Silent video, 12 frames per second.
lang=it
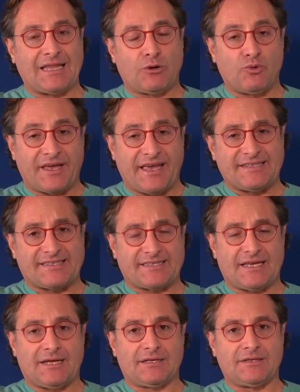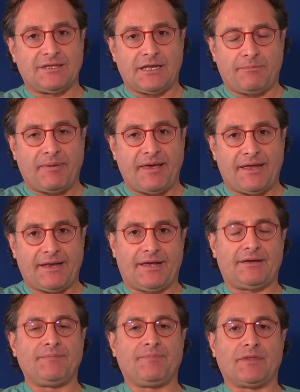la lunghezza del
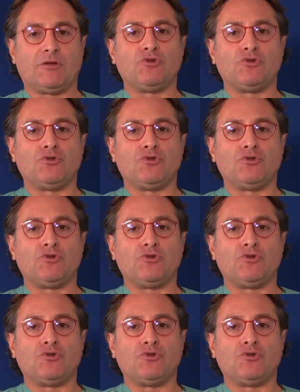pene